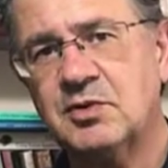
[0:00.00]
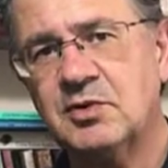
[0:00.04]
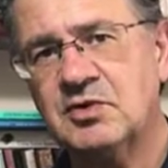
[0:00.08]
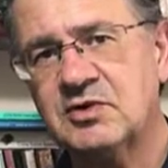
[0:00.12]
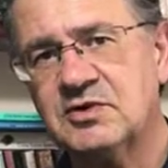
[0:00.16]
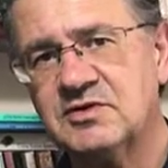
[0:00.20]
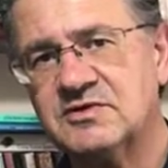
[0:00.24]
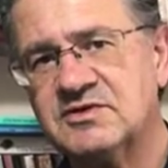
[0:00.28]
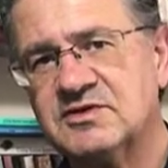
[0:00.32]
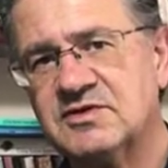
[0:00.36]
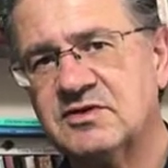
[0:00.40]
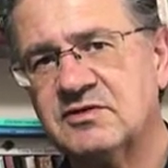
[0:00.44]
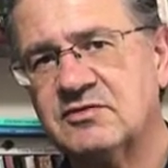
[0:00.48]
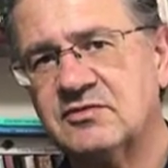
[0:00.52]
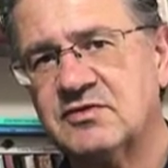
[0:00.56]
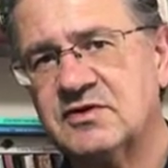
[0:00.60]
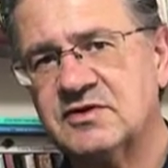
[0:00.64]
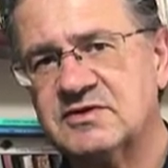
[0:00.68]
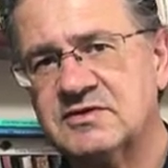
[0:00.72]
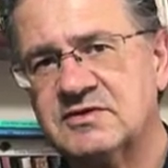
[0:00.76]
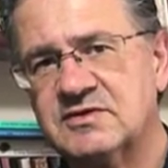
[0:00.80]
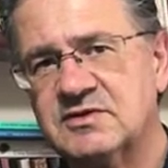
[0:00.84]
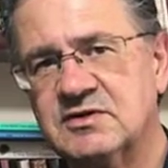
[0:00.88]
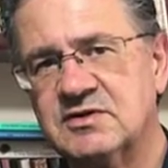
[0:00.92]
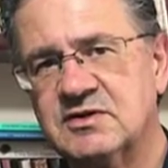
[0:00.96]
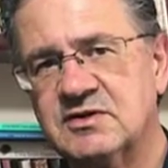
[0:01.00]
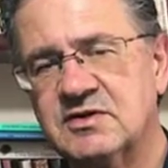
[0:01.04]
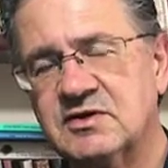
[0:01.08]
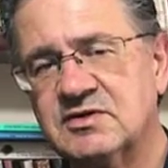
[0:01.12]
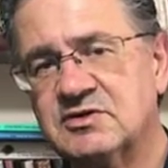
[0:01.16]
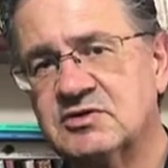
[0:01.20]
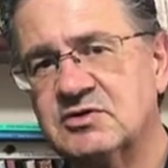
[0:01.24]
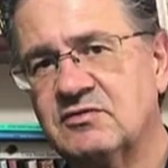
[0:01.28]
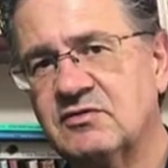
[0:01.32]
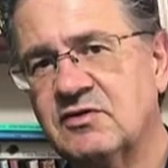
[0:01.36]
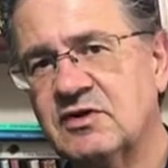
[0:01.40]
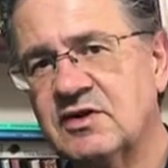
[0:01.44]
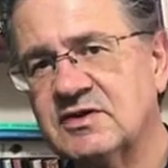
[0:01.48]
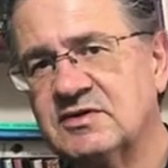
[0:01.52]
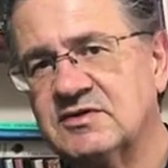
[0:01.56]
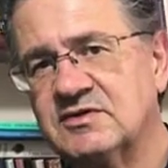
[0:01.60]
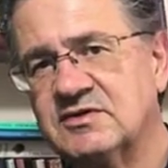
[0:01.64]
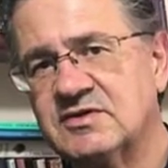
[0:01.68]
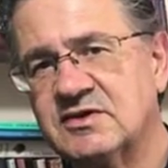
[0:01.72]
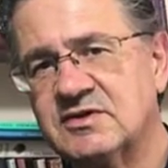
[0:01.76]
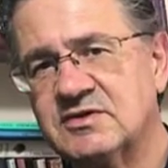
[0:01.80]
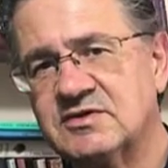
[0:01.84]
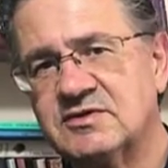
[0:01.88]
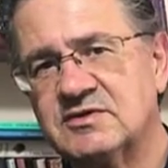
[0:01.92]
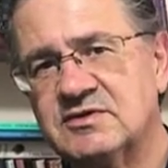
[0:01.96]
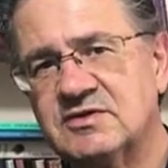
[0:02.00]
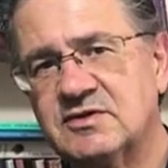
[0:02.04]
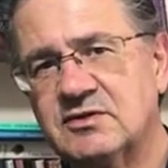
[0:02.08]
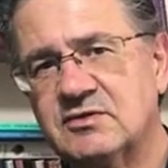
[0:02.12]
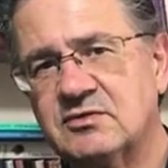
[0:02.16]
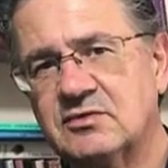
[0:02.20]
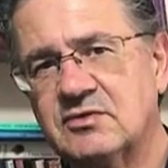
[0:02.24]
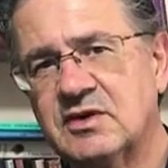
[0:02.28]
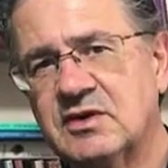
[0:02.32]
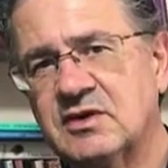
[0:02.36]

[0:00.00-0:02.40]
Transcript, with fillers: possa fazer a diferenciação